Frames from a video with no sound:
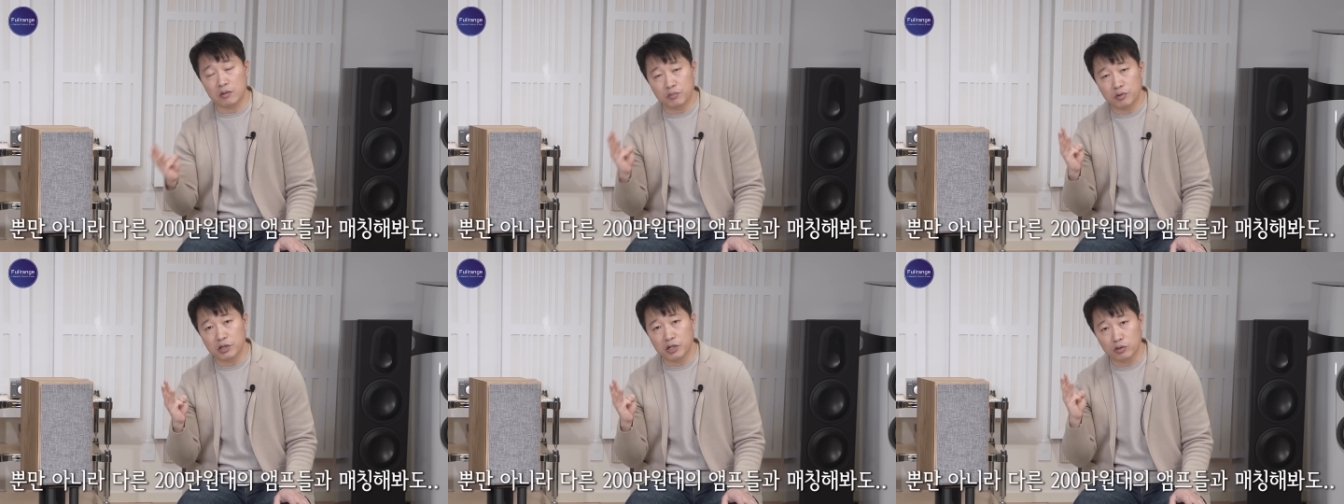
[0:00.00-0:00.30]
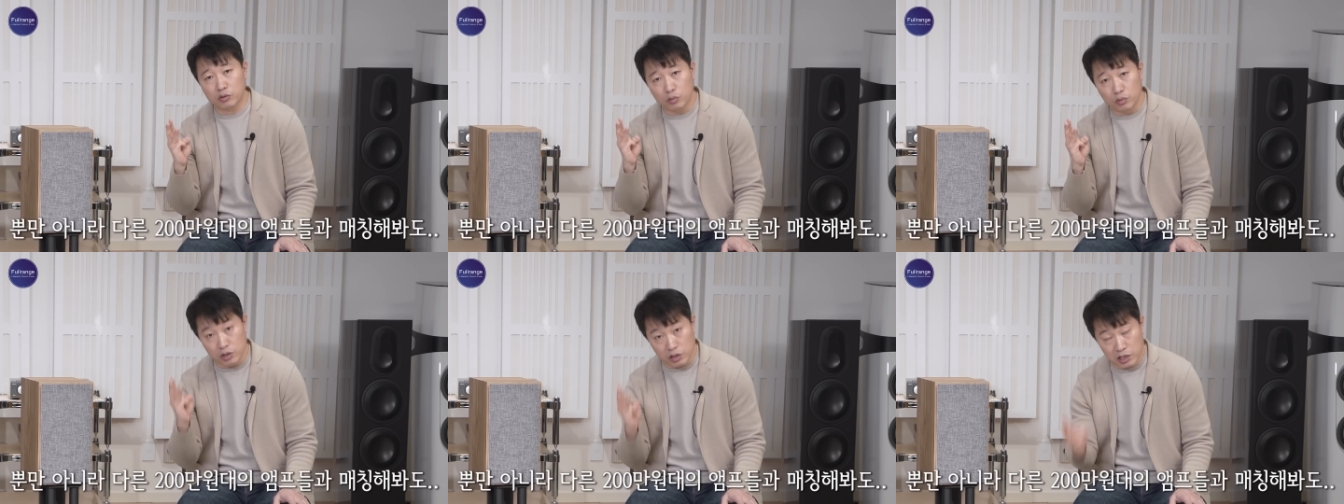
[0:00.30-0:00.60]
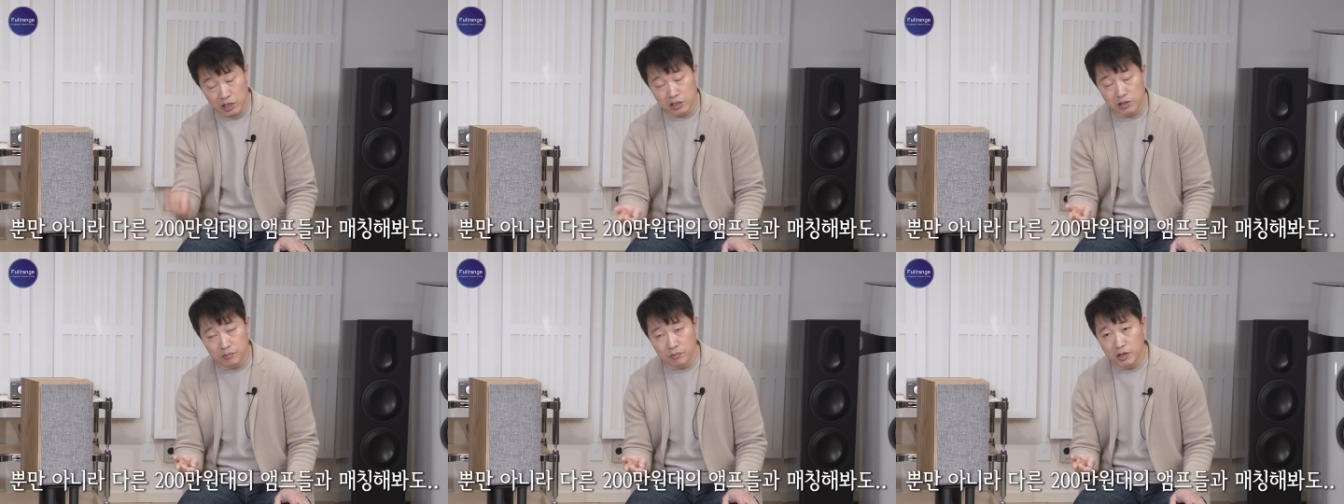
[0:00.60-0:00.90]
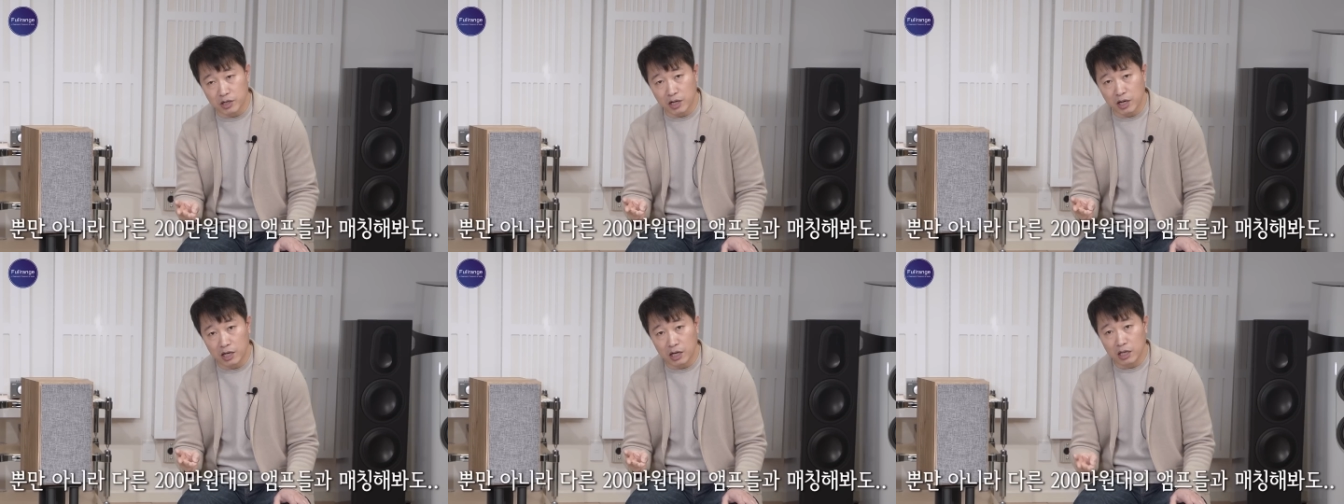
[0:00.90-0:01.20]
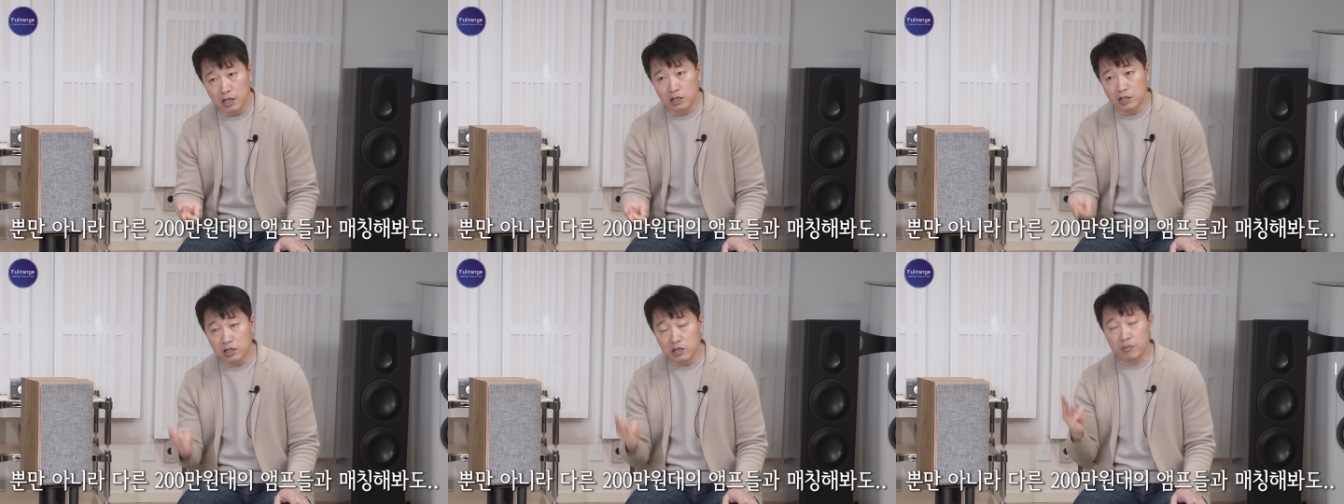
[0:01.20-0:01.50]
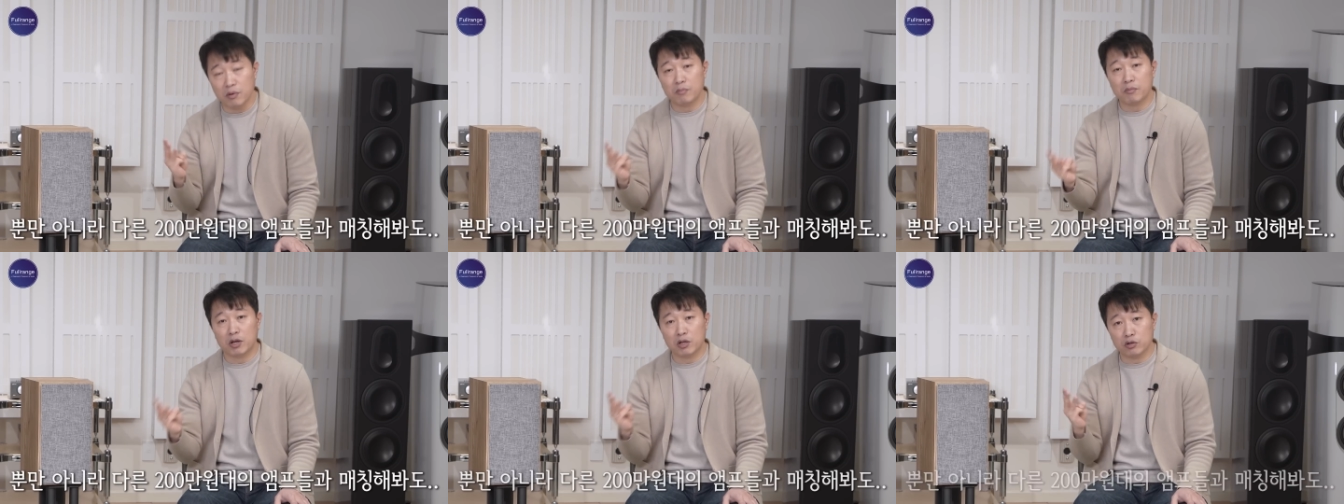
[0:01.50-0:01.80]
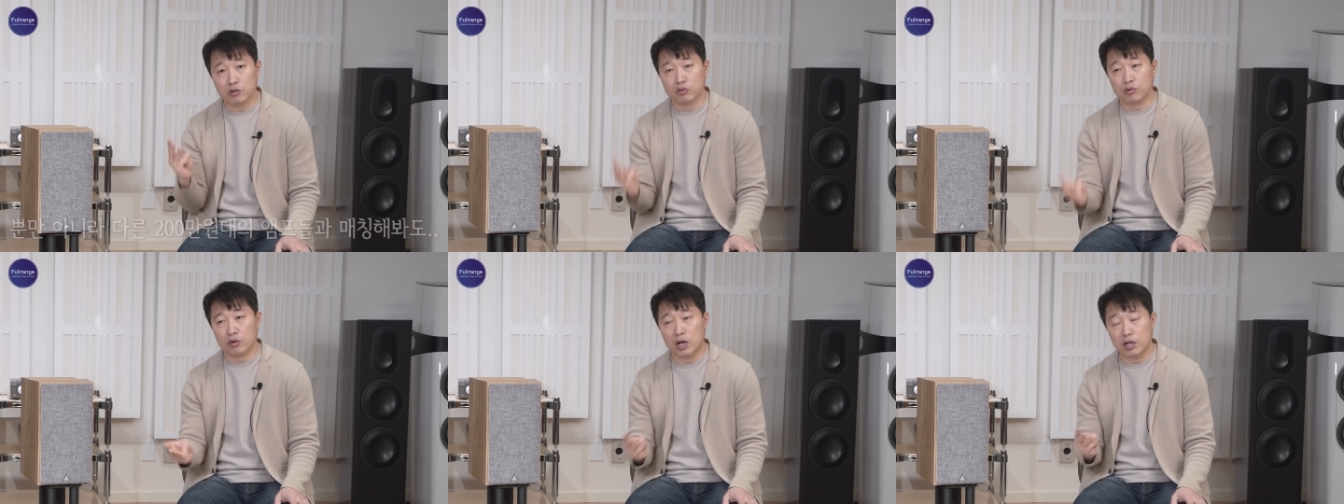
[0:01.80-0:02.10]
앰프들이 또 있지 않습니까? 200만
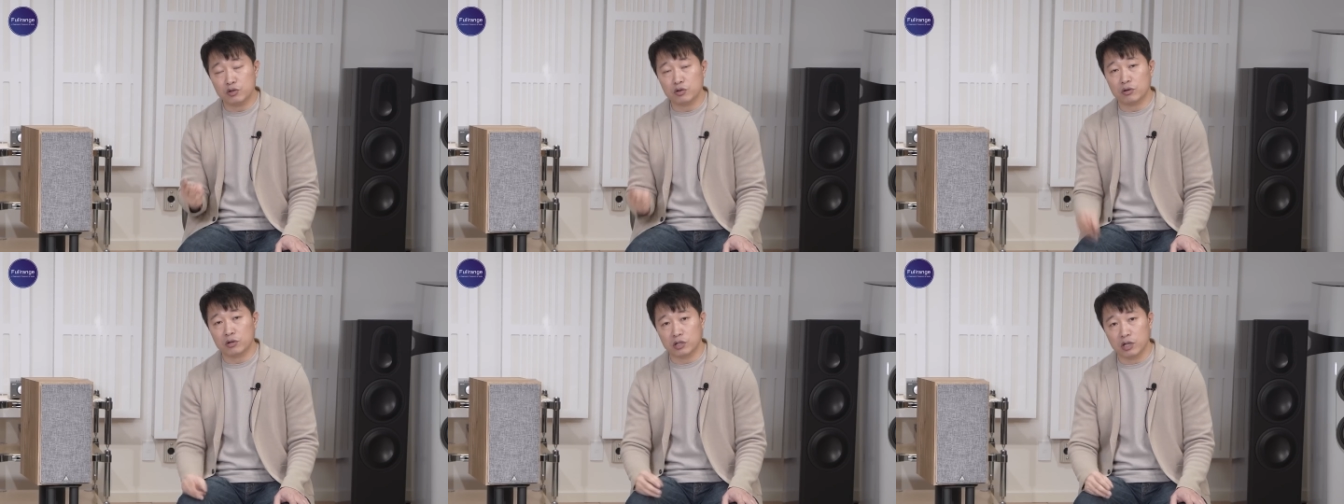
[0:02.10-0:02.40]
원 정도 하죠.